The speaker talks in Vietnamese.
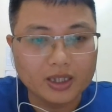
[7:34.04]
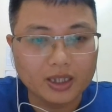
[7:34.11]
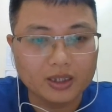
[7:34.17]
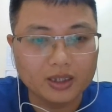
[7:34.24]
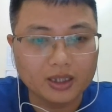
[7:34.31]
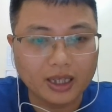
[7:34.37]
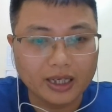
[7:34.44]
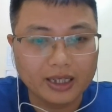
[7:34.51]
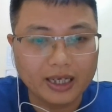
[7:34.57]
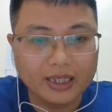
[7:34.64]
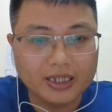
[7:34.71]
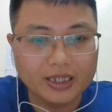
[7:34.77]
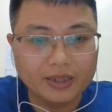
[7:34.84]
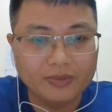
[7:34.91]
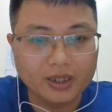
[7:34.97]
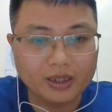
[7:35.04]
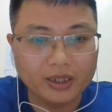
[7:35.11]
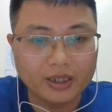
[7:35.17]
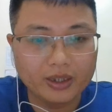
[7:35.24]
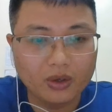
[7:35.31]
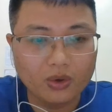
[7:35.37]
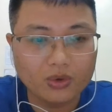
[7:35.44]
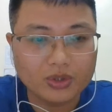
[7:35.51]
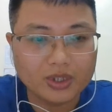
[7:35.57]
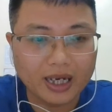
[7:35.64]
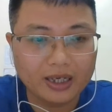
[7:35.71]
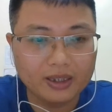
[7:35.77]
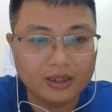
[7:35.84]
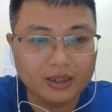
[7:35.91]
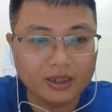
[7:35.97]
Trần Tự Khánh đánh chiếm được kinh đô
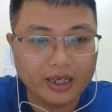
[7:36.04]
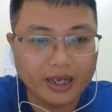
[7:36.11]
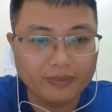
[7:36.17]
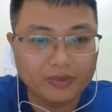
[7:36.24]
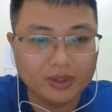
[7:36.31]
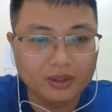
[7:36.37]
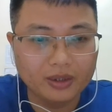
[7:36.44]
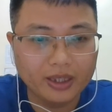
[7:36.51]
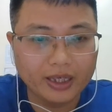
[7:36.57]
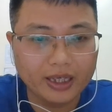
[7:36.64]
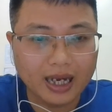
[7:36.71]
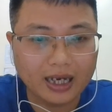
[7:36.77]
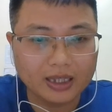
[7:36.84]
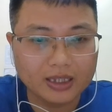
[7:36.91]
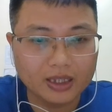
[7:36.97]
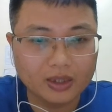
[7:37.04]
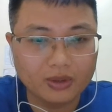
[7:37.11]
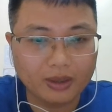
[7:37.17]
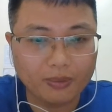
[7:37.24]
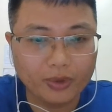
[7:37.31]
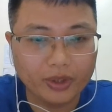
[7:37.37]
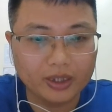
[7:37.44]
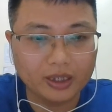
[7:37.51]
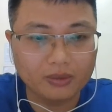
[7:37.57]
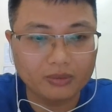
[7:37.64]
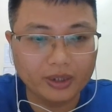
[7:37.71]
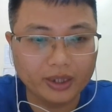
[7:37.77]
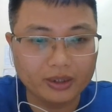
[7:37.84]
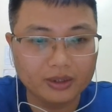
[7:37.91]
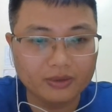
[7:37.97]
sai người đem thư lên Nạng Châu gặp Huệ
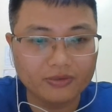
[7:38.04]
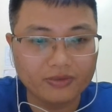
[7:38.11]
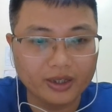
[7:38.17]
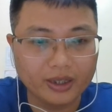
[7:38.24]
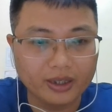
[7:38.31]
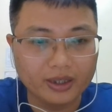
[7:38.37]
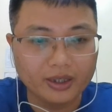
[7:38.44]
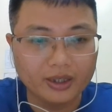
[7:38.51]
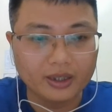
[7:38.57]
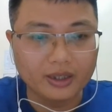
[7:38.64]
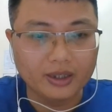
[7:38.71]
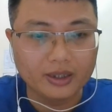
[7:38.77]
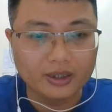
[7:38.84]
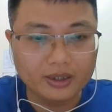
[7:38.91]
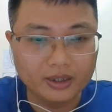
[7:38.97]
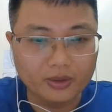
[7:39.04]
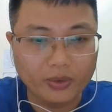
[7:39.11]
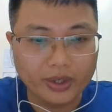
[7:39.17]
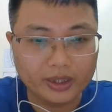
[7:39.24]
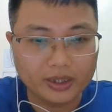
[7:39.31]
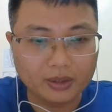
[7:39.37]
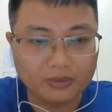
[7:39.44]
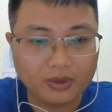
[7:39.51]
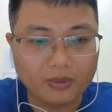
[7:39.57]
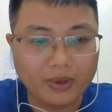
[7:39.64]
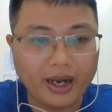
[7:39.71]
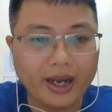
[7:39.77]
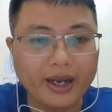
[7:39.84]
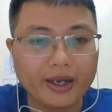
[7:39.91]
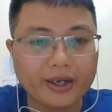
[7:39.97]
Tông để nước về, nhưng Huệ Tông không
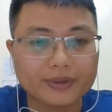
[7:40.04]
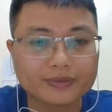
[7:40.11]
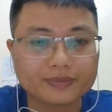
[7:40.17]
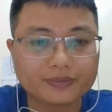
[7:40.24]
nghe